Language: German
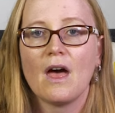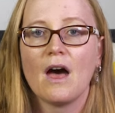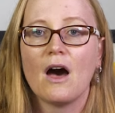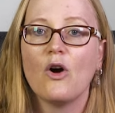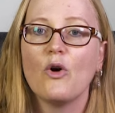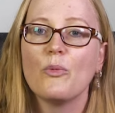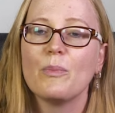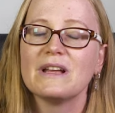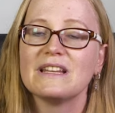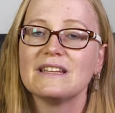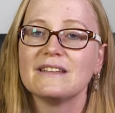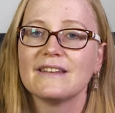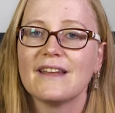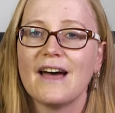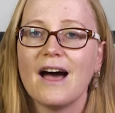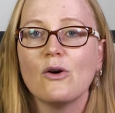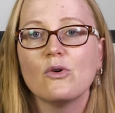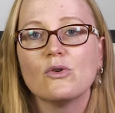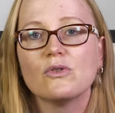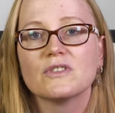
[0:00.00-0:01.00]
Auch bei den
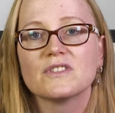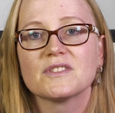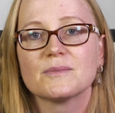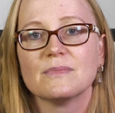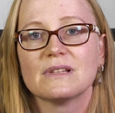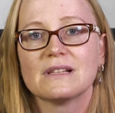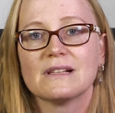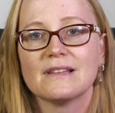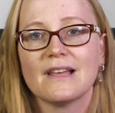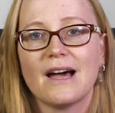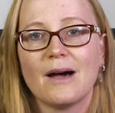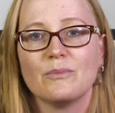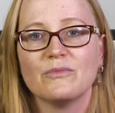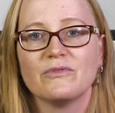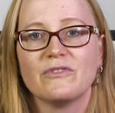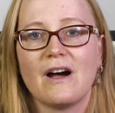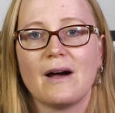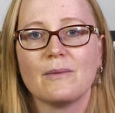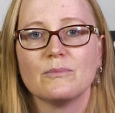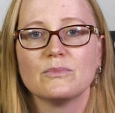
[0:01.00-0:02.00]
Nahrungsmitteln haben
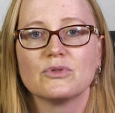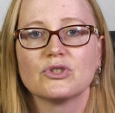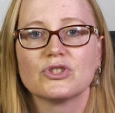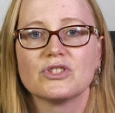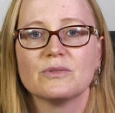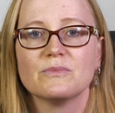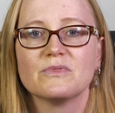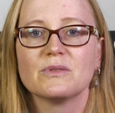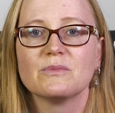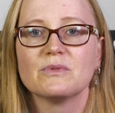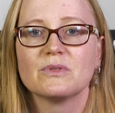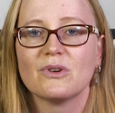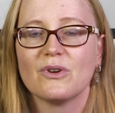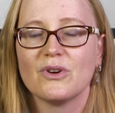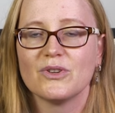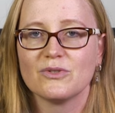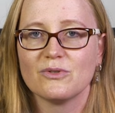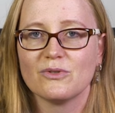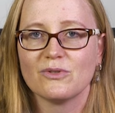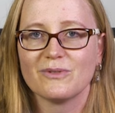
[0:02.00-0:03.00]
Farben bestimmte
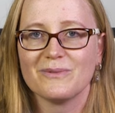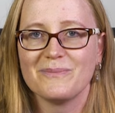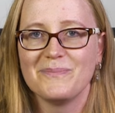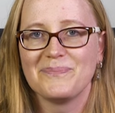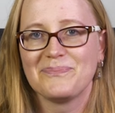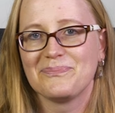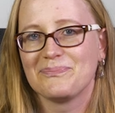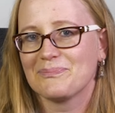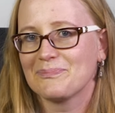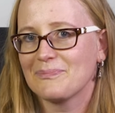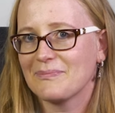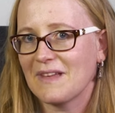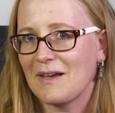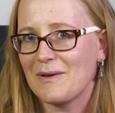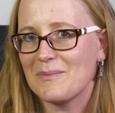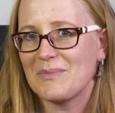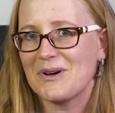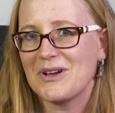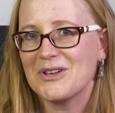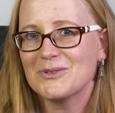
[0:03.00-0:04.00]
Bedeutungen.
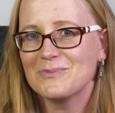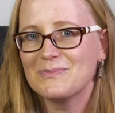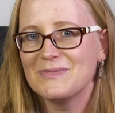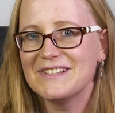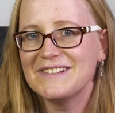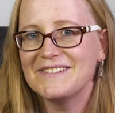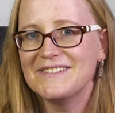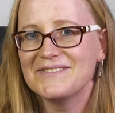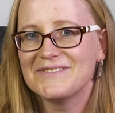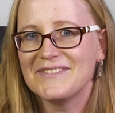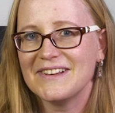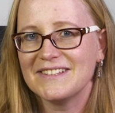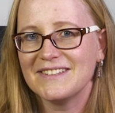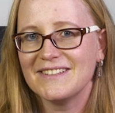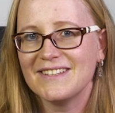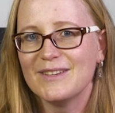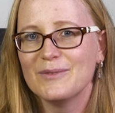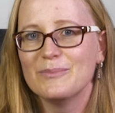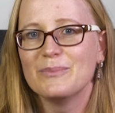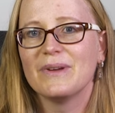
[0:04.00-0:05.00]
Ein Beispiel, wenn
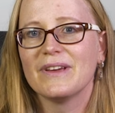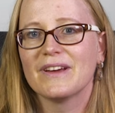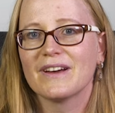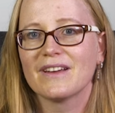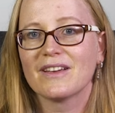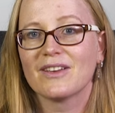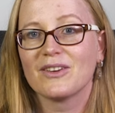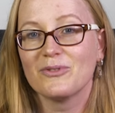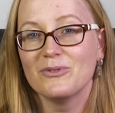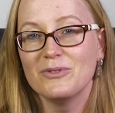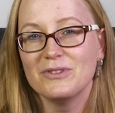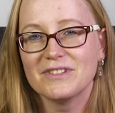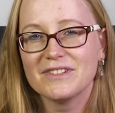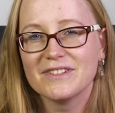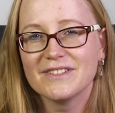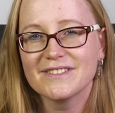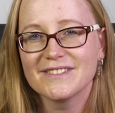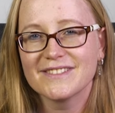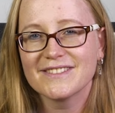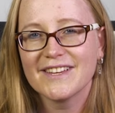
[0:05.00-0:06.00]
die Himbeere grün
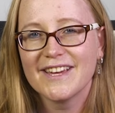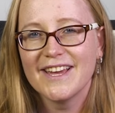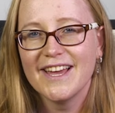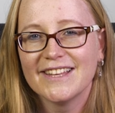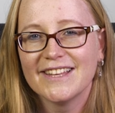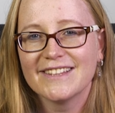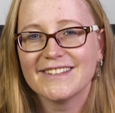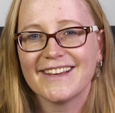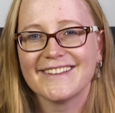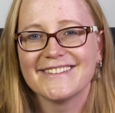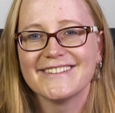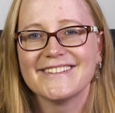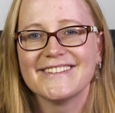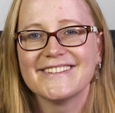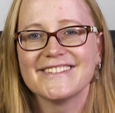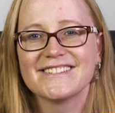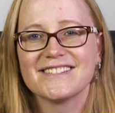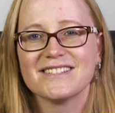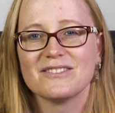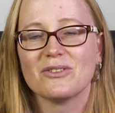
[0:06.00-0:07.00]
ist, dann
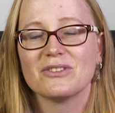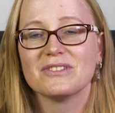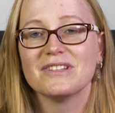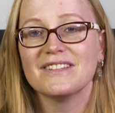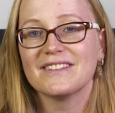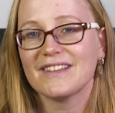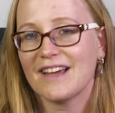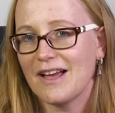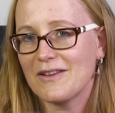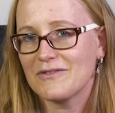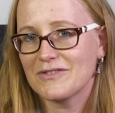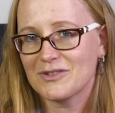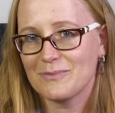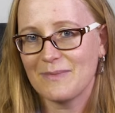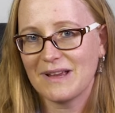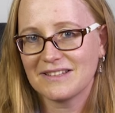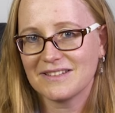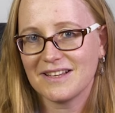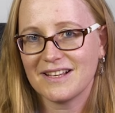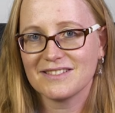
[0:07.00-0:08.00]
ist sie noch nicht reif,
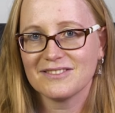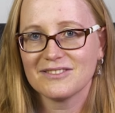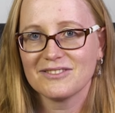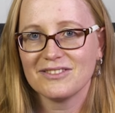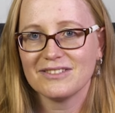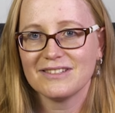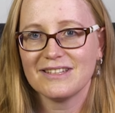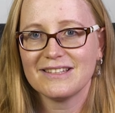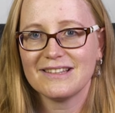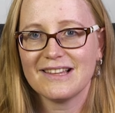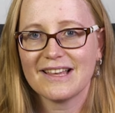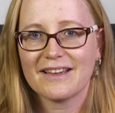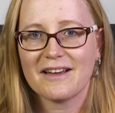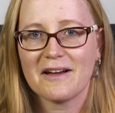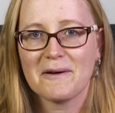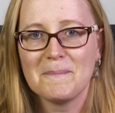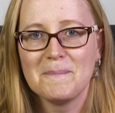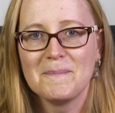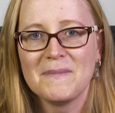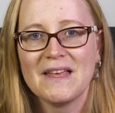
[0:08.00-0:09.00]
schmeckt also noch nicht
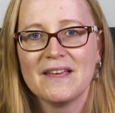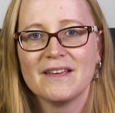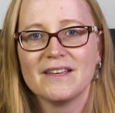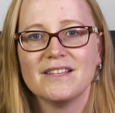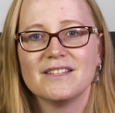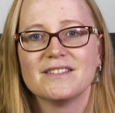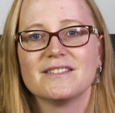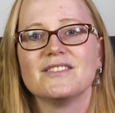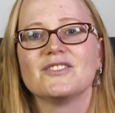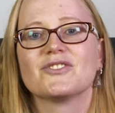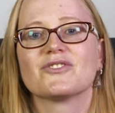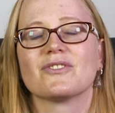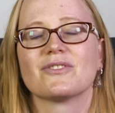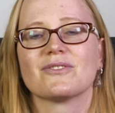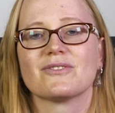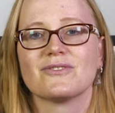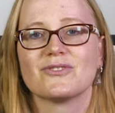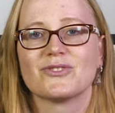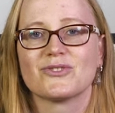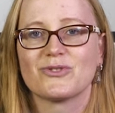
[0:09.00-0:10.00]
lecker. Ist sie
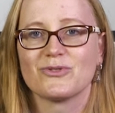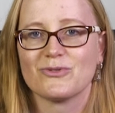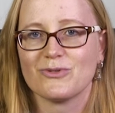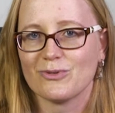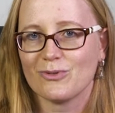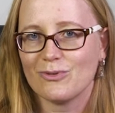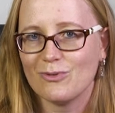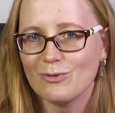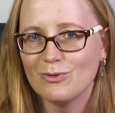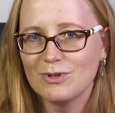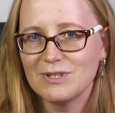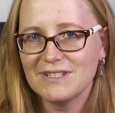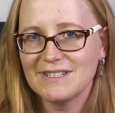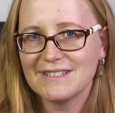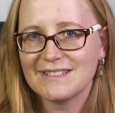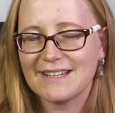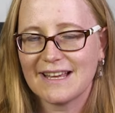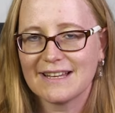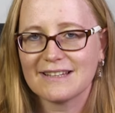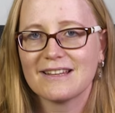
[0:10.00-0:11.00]
schon schön rot,
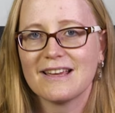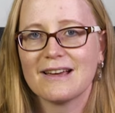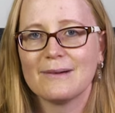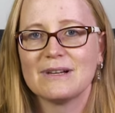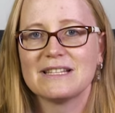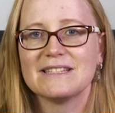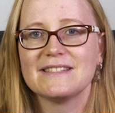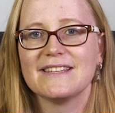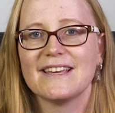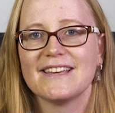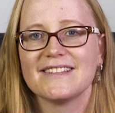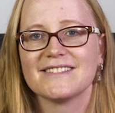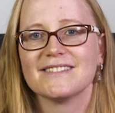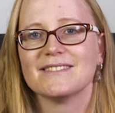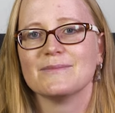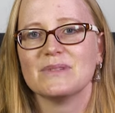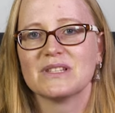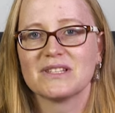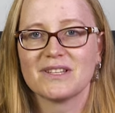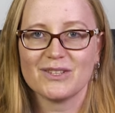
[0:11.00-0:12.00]
dann kann man sie
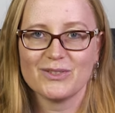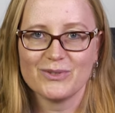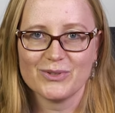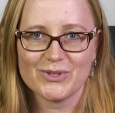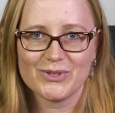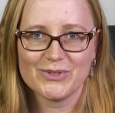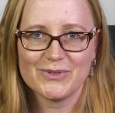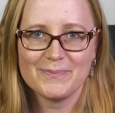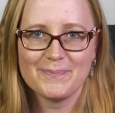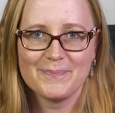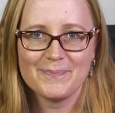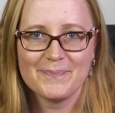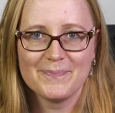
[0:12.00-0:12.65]
essen mit Genuss.